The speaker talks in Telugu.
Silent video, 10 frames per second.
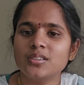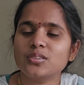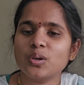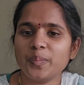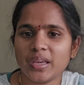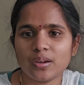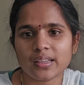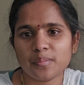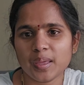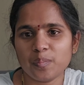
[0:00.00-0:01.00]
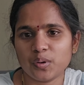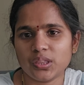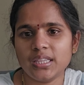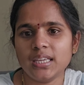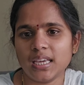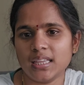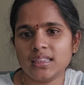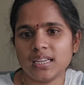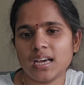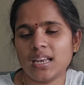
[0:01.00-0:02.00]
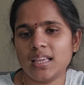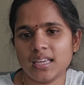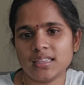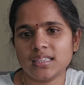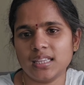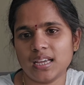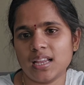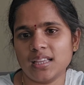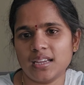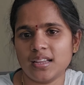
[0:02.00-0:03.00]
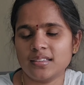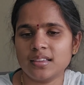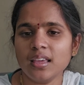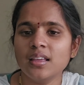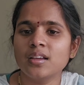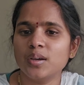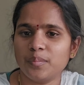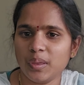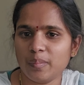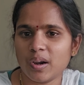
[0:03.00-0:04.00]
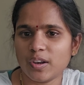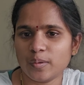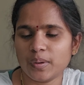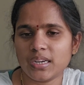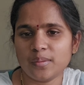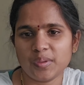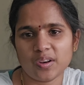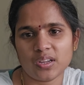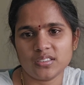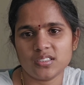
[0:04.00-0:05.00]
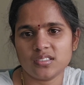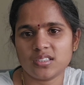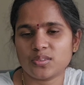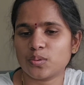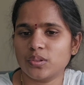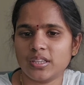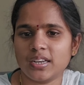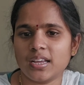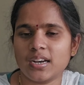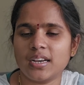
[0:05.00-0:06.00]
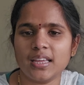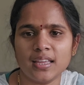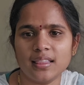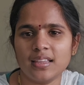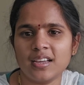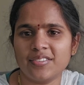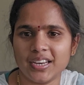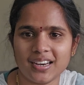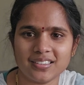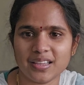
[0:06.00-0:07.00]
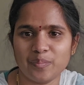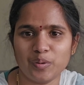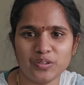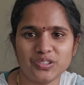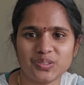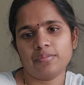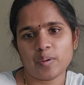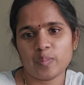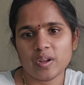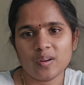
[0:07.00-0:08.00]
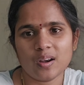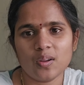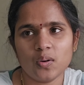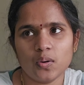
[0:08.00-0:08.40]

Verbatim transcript: సో మీకు అర్థమైపోద్ది ఏం తినాలి ఎంత తినాలి అనేసి మీ బాడీని బట్టి మీరు అడ్జస్ట్ చేసుకొని తిన్నారంటే హెల్దీగా వెయిట్ లాస్ అయిపోవచ్చు ఫిబ్రవరిలో